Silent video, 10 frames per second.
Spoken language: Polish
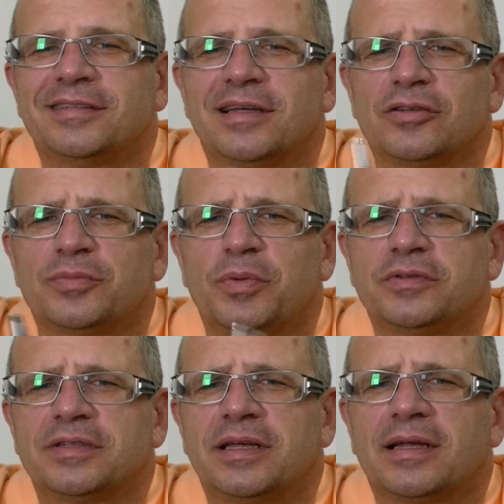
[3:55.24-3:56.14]
znając
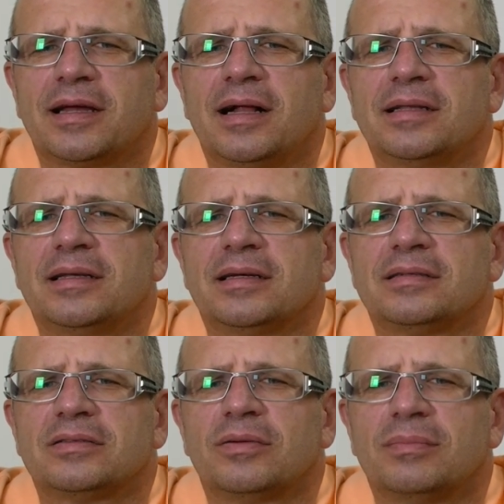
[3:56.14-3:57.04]
polskie realia,
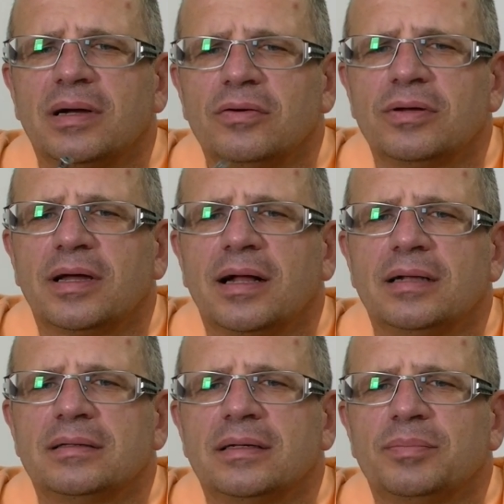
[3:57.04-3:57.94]
jest to mało
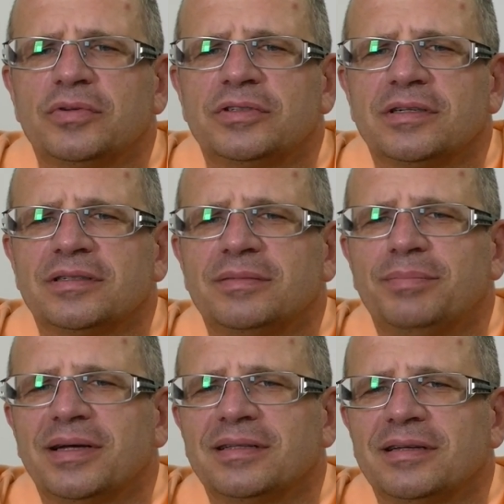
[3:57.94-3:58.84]
realne podczas
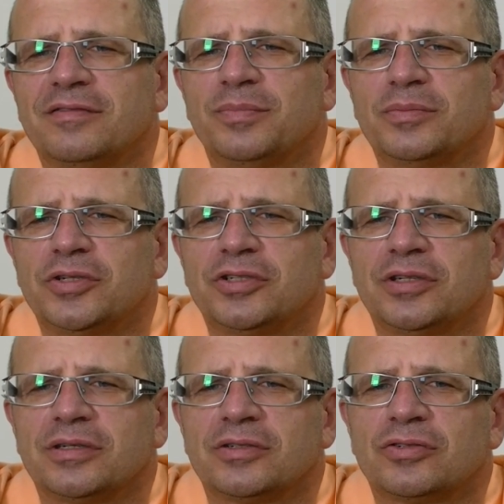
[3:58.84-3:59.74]
badań w
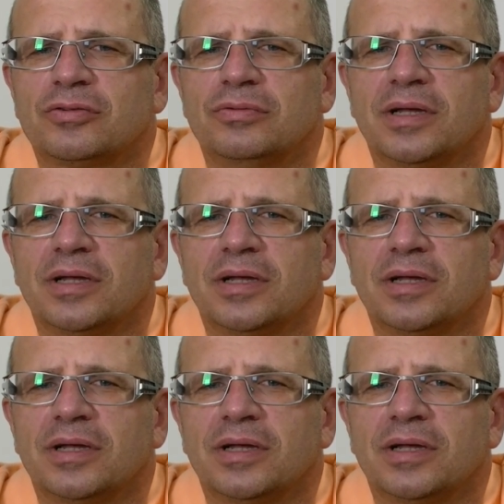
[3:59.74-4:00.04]
pomieszczeniach szkół